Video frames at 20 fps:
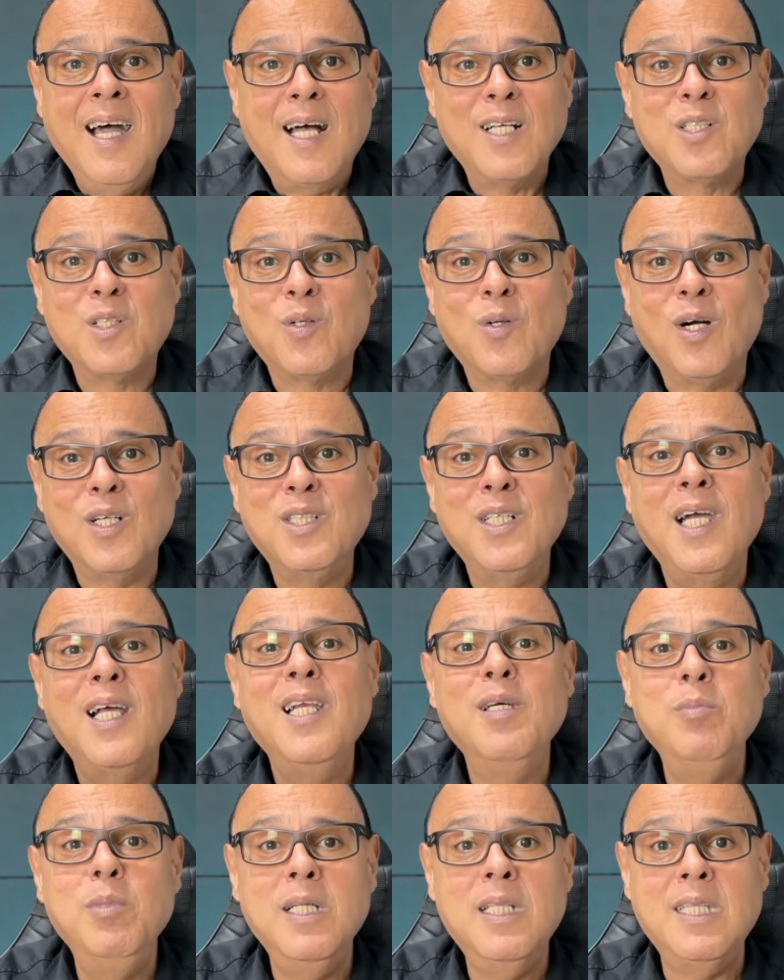a sorte é
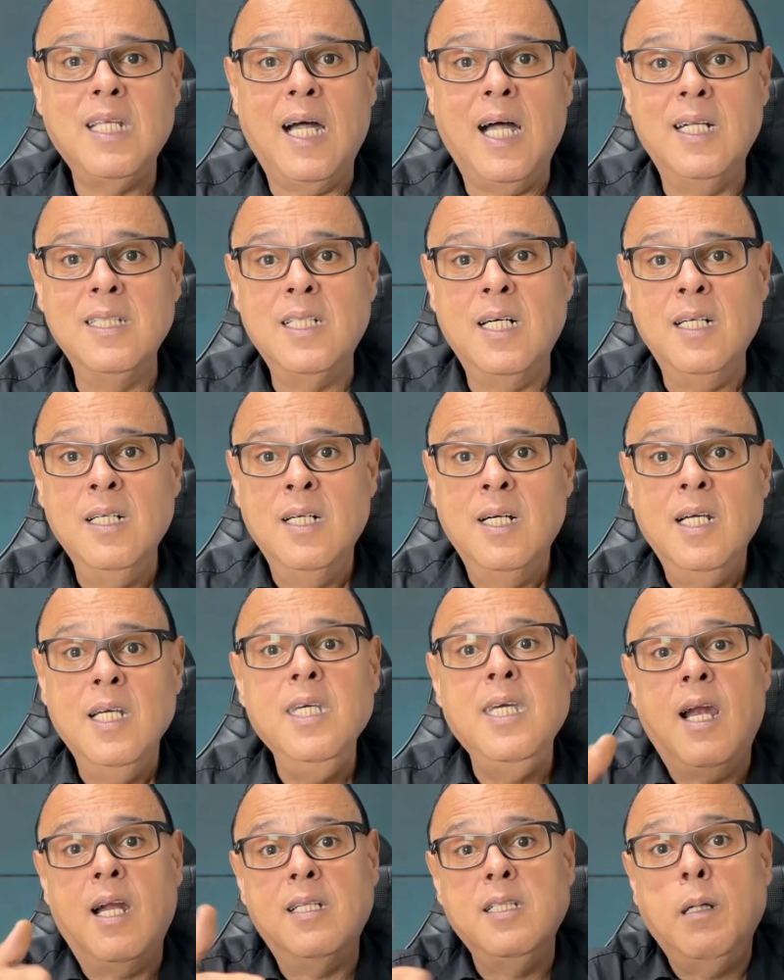ilimitada
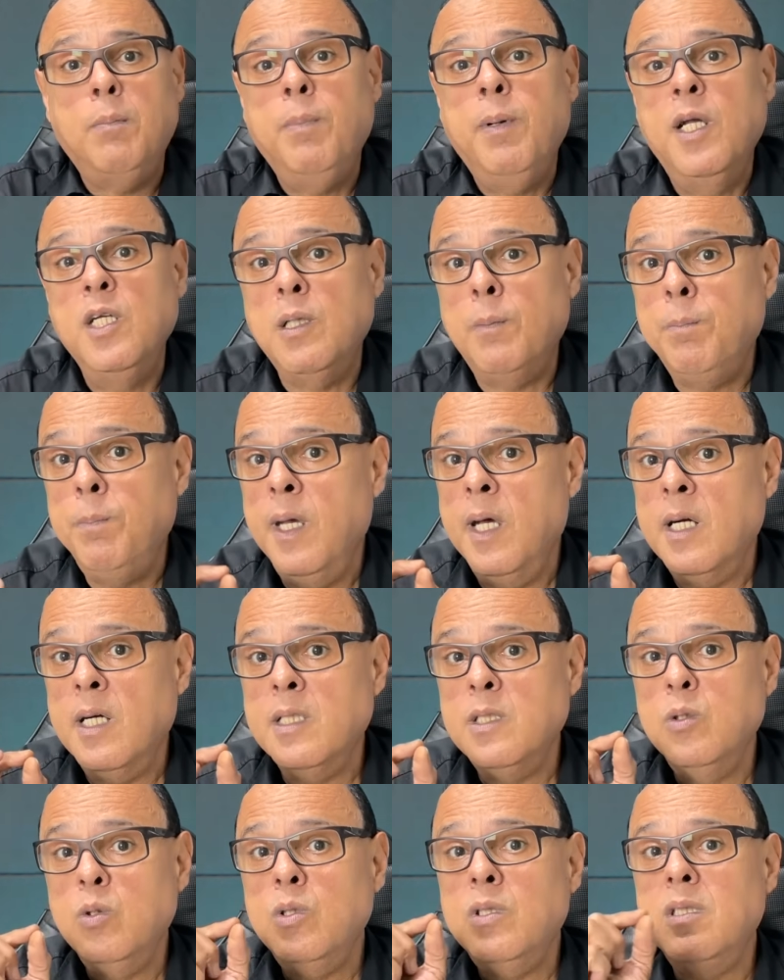e ela depende
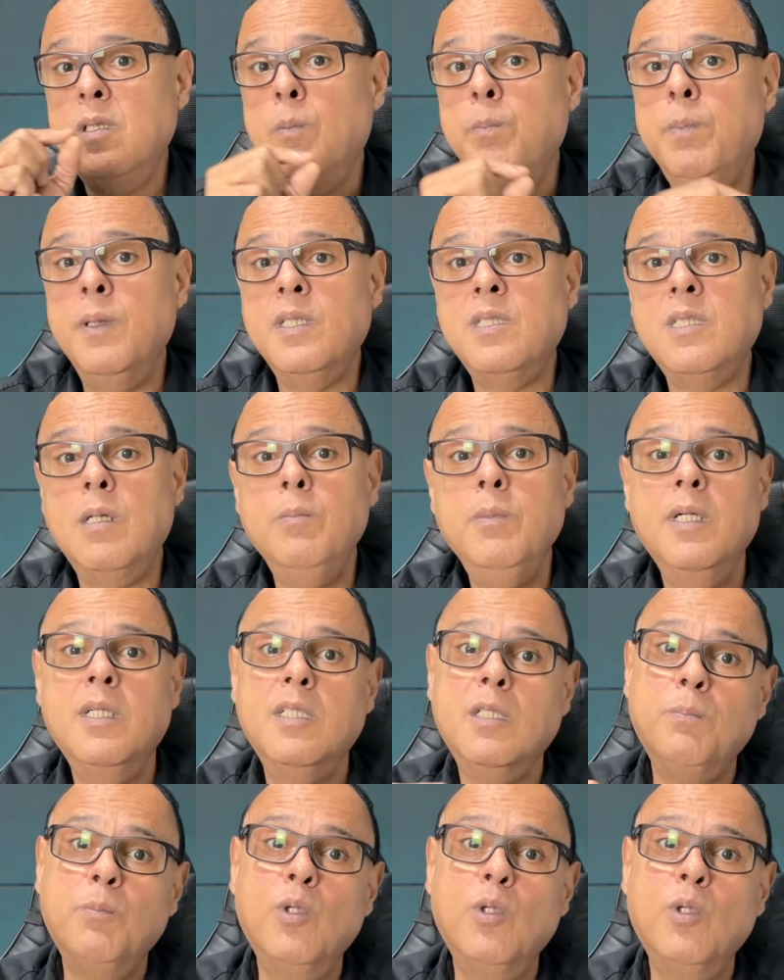apenas do seu pensamento,